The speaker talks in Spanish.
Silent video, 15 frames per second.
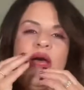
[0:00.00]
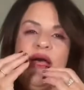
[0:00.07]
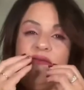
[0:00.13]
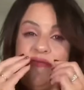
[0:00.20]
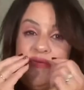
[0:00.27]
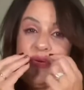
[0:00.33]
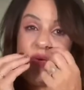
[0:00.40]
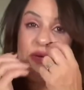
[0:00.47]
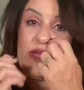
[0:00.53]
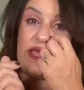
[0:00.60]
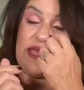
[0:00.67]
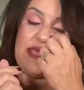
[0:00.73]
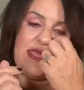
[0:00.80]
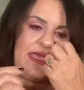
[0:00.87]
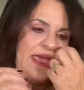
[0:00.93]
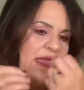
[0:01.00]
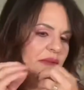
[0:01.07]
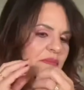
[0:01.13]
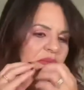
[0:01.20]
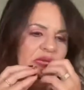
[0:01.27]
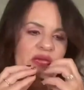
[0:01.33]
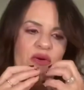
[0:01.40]
a flores y el
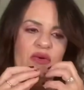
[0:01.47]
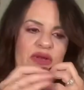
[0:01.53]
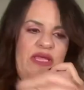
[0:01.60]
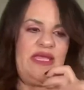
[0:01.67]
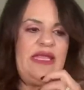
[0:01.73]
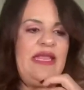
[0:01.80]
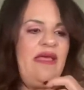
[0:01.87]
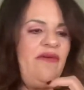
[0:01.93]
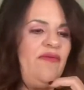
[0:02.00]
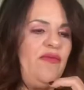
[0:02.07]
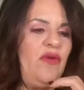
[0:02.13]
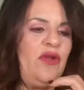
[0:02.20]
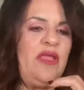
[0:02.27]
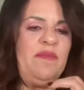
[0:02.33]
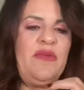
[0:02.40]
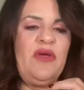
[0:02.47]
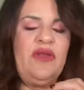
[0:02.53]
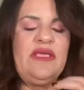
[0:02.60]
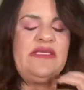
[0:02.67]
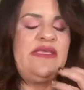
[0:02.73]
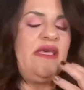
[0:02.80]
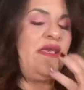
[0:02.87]
peony, la flor de peony,